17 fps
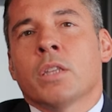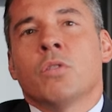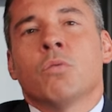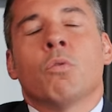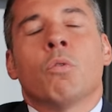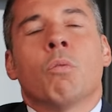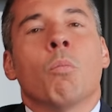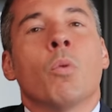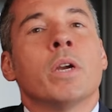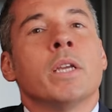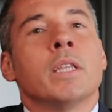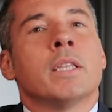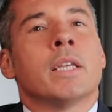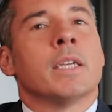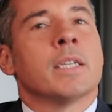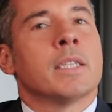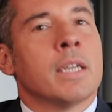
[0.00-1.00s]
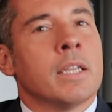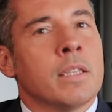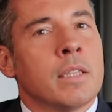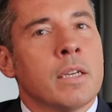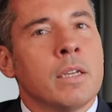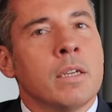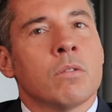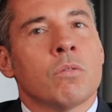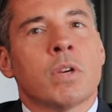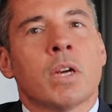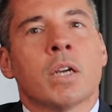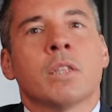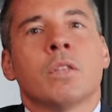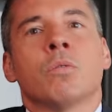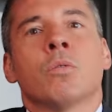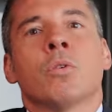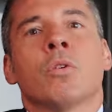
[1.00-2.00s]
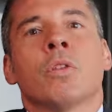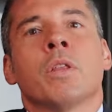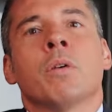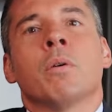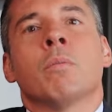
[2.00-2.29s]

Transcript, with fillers: activo muy interesante, un activo donde